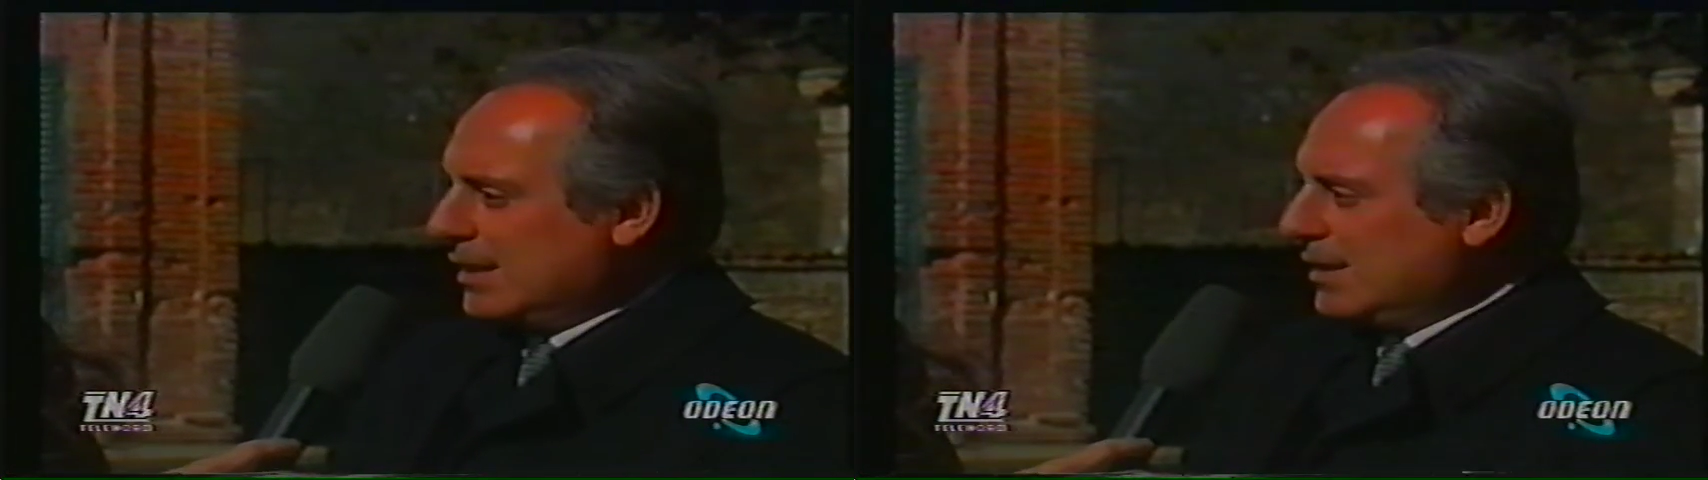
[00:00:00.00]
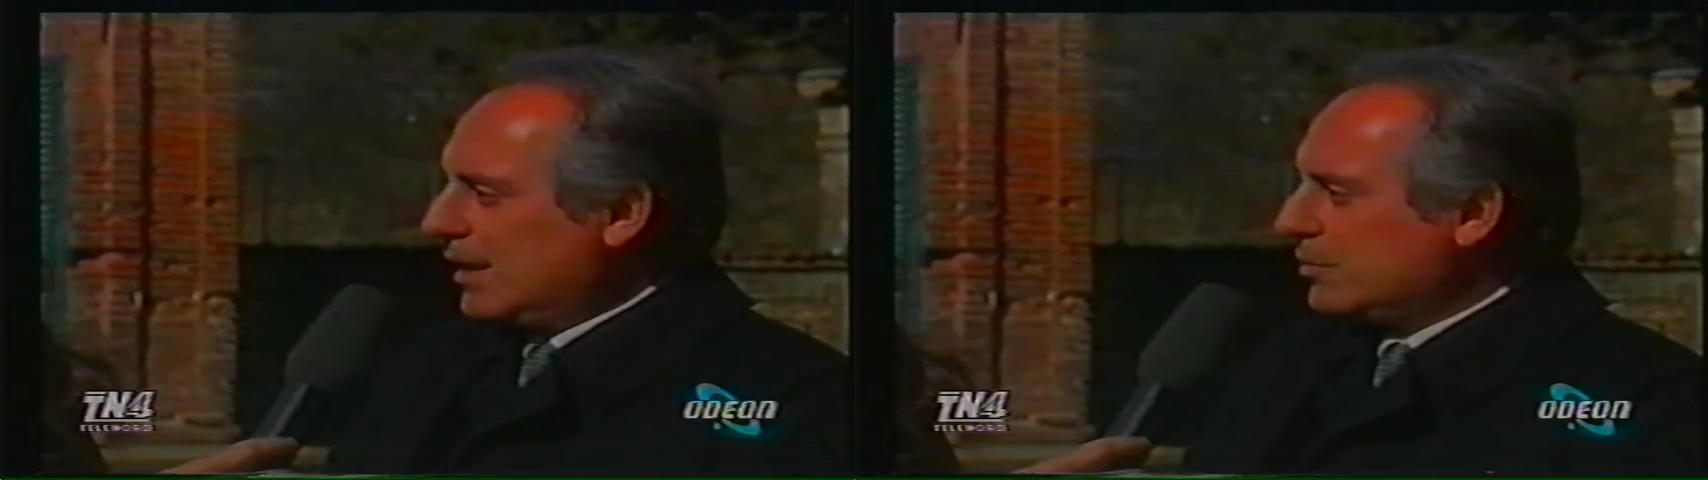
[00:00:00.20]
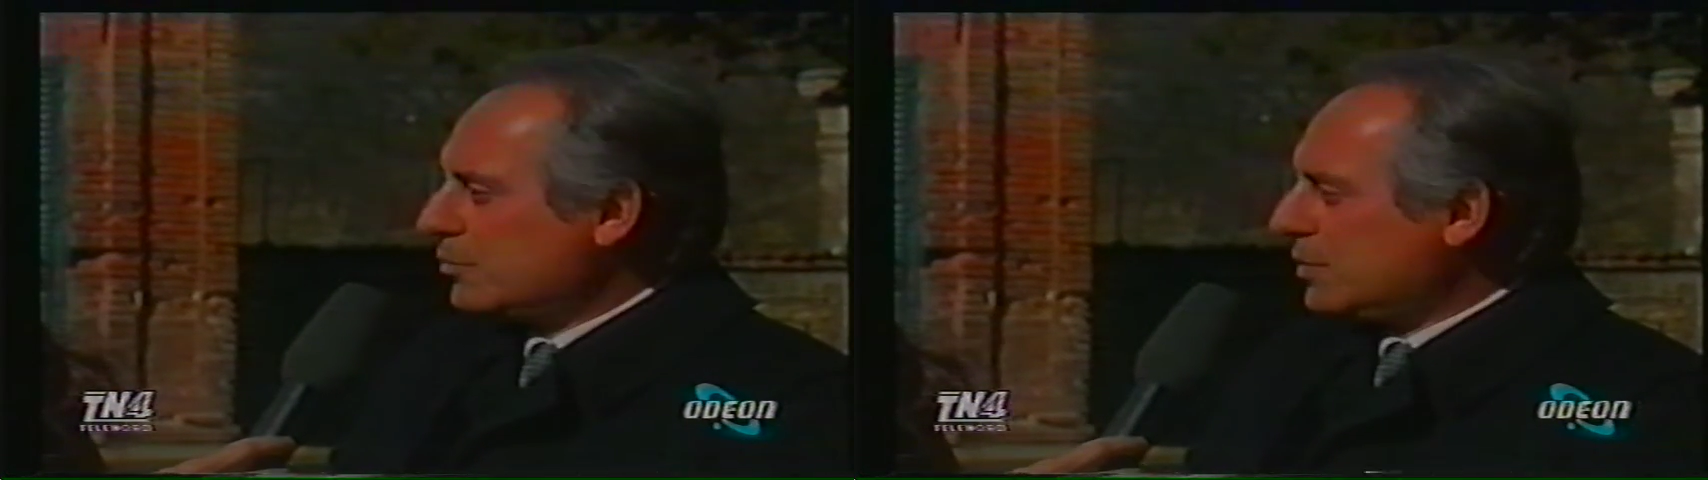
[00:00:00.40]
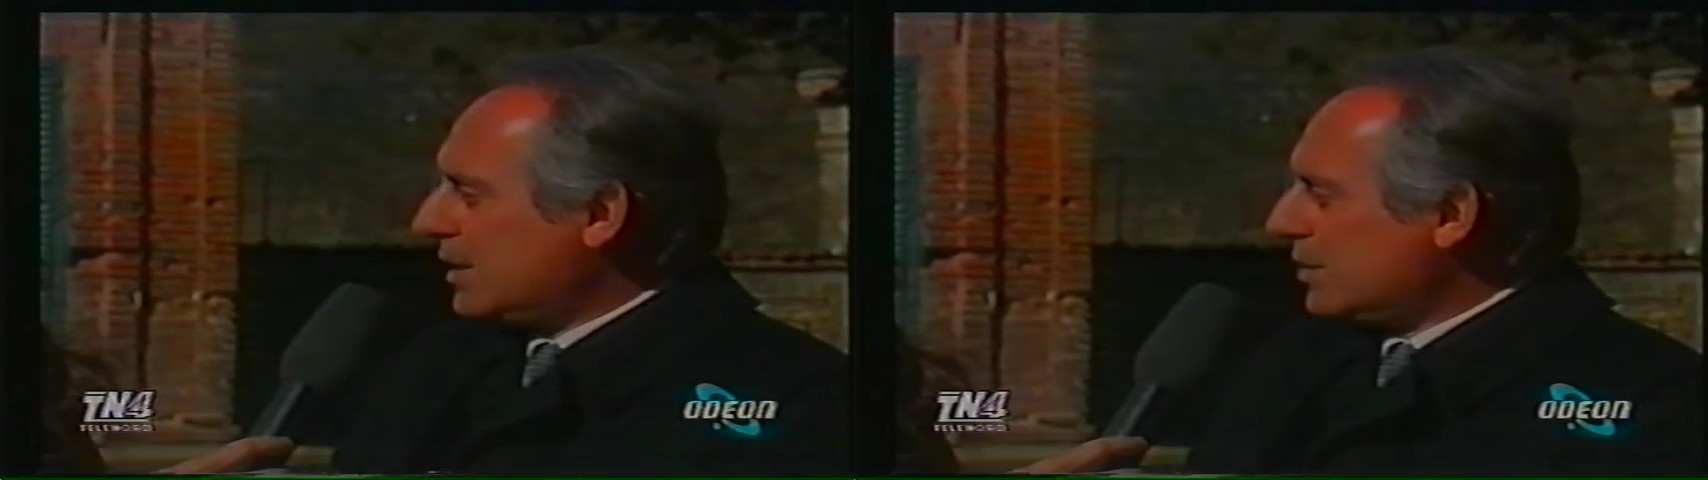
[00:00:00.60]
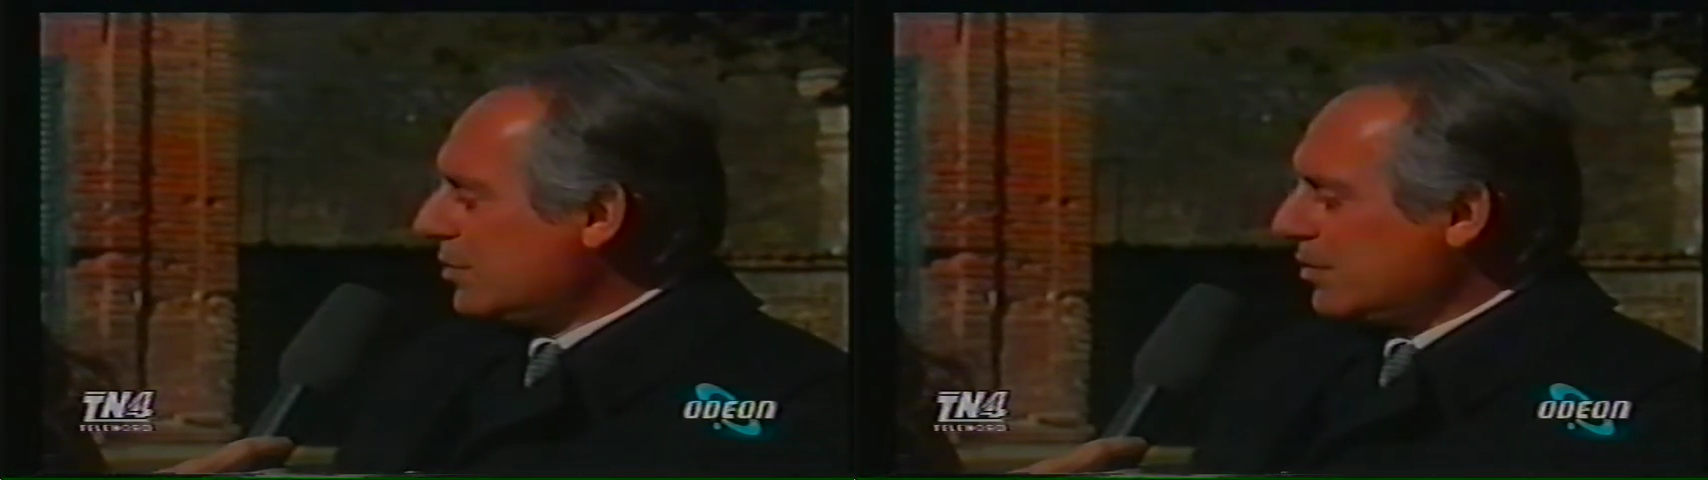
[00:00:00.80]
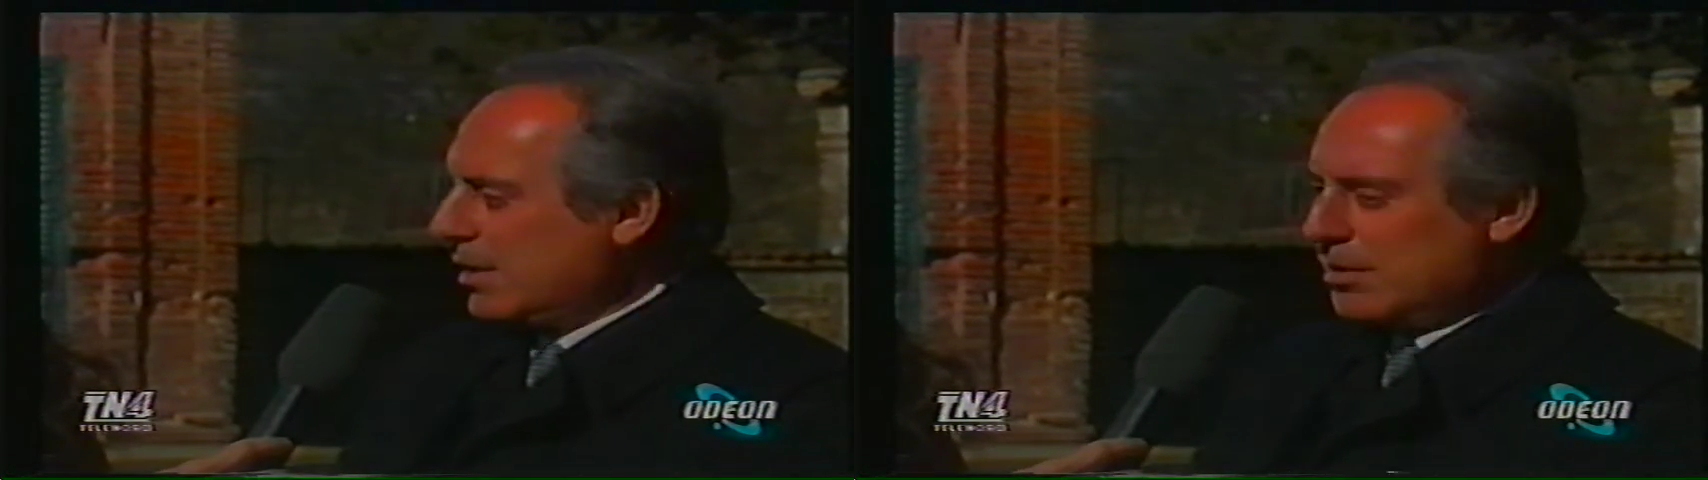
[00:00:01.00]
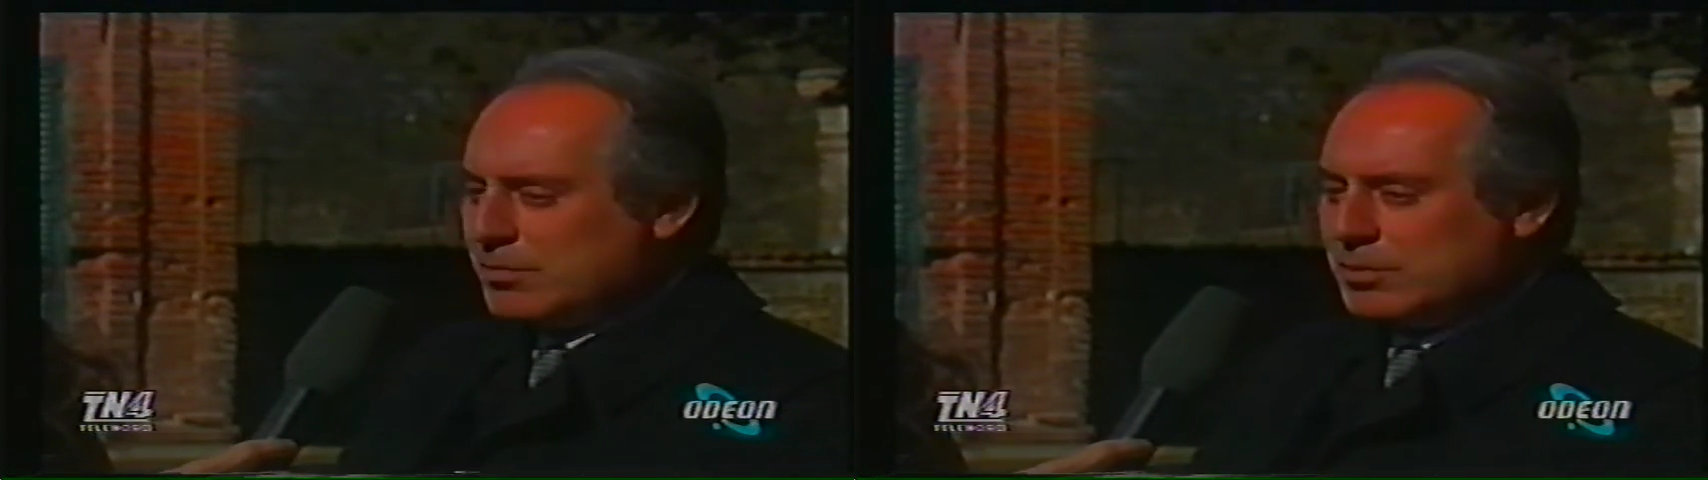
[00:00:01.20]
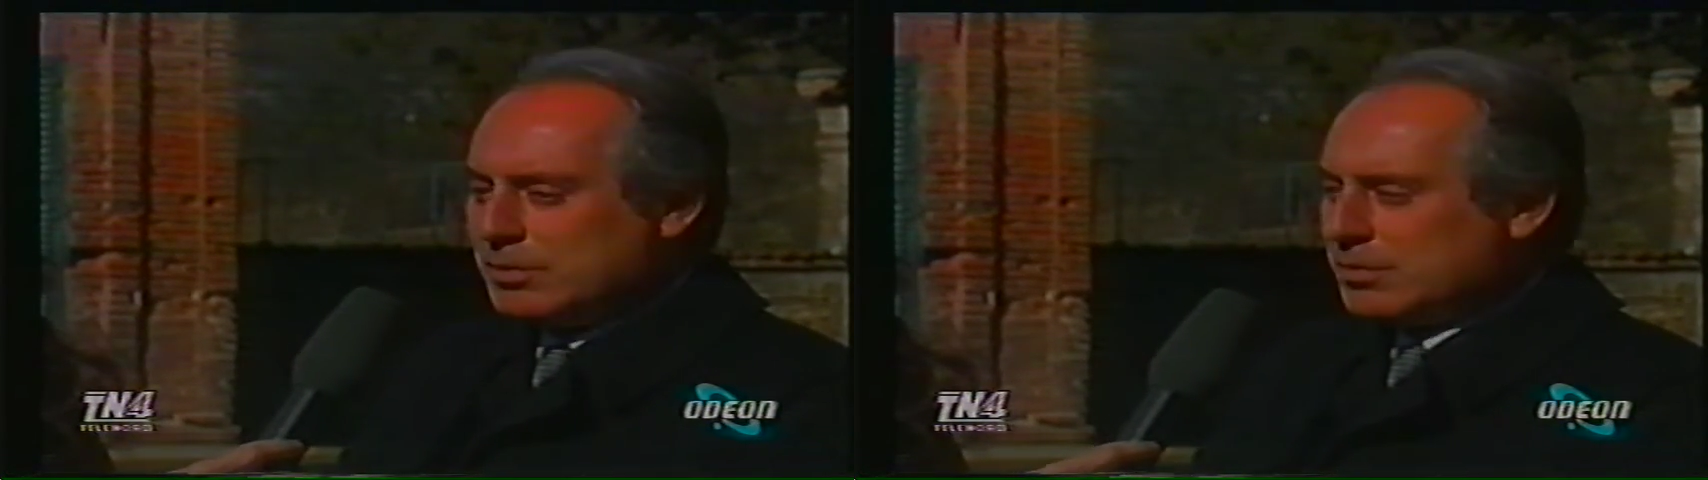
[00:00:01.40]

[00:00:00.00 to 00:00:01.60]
dal successo che hanno avuto